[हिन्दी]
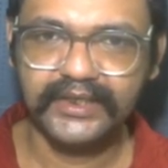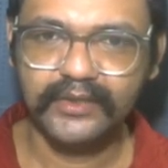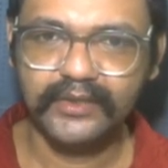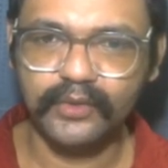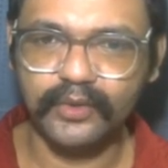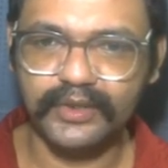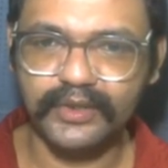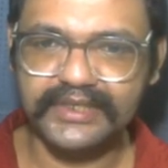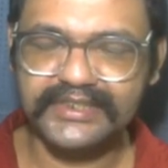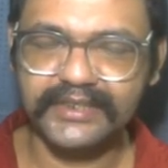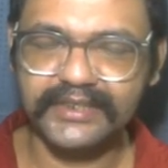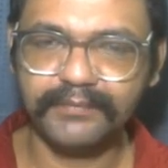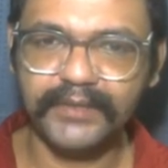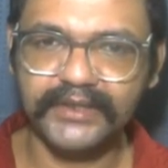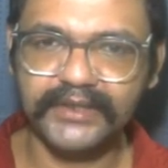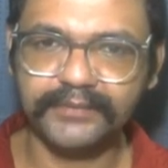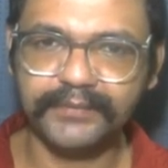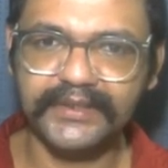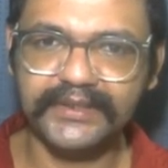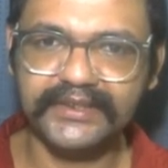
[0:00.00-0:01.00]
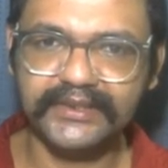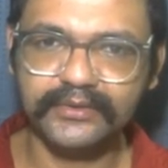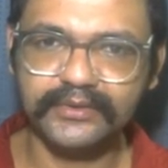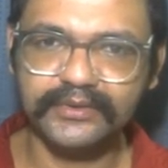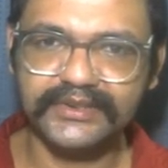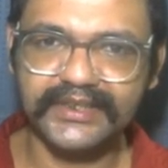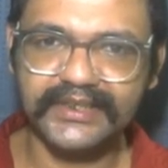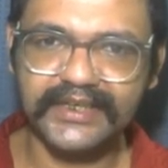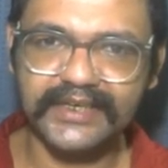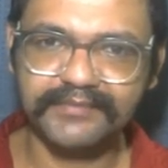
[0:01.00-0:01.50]
और इसके बाद फिर ये
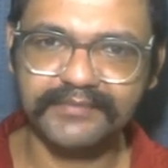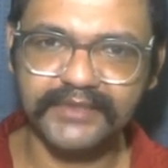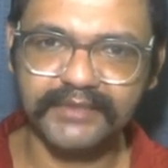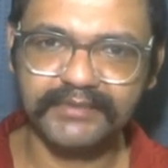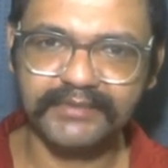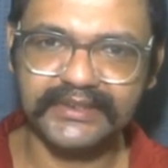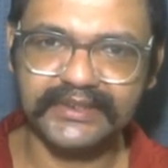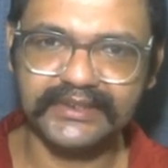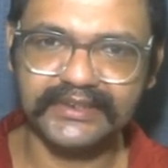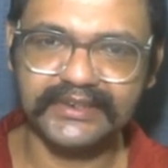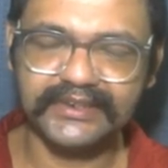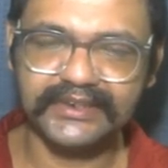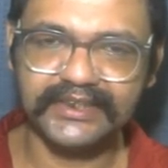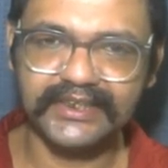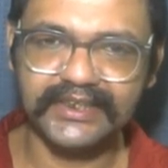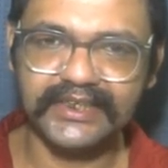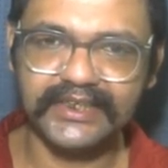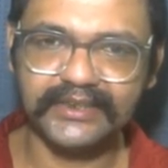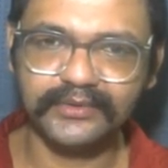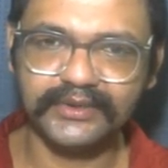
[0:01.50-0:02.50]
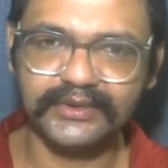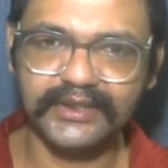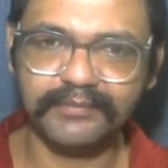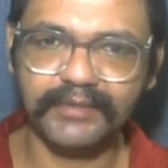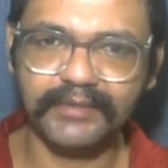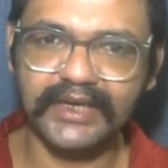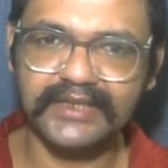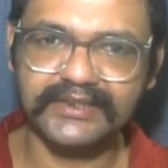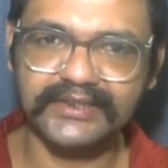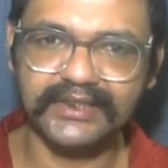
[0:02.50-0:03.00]
दूसरे कैमरे में देखेंगे एक तो ये
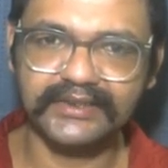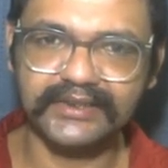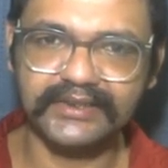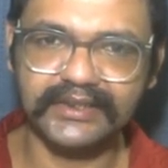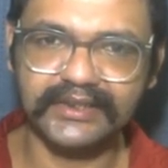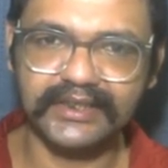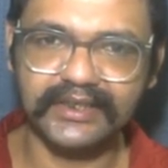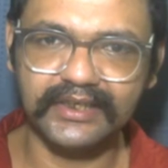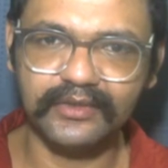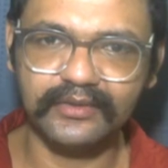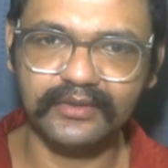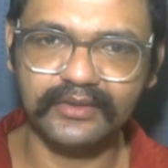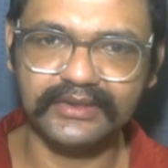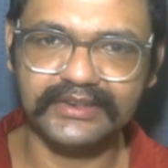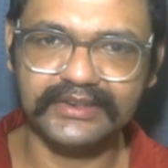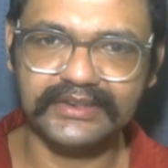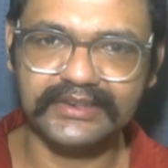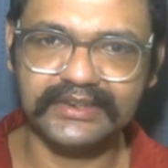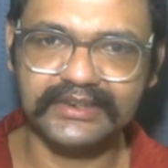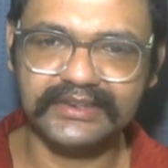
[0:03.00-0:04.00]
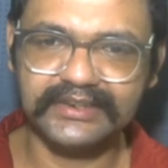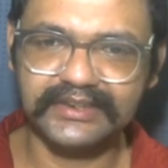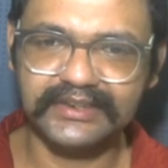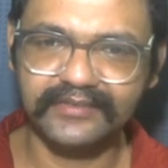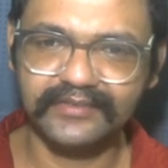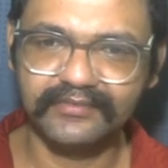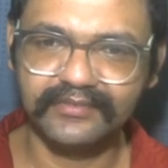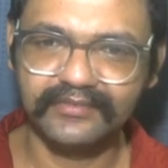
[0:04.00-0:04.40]
बड़ा आसान तरीका है और ये देखिए